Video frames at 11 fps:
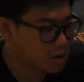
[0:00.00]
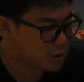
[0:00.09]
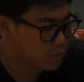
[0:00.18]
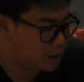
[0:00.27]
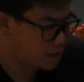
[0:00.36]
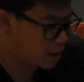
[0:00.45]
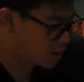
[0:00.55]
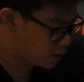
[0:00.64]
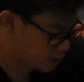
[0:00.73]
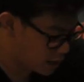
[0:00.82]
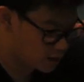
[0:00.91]
sih
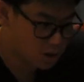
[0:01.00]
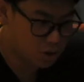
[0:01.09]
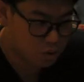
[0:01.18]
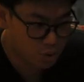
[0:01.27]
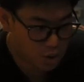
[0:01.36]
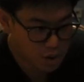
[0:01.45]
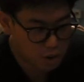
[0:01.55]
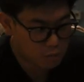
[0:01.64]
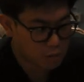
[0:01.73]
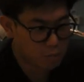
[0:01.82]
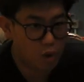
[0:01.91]
sebenarnya dan sejujurnya
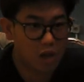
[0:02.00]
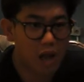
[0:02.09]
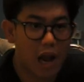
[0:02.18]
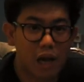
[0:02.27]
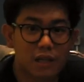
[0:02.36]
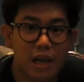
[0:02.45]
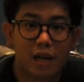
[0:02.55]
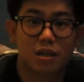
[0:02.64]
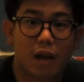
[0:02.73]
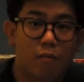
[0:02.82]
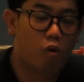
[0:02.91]
cuman buat kayak ngejack
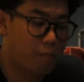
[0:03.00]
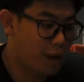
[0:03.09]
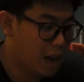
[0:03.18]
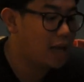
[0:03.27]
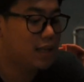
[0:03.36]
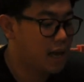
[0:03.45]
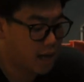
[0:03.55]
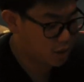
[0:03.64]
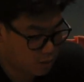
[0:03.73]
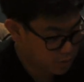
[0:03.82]
stand mobil aja gitu.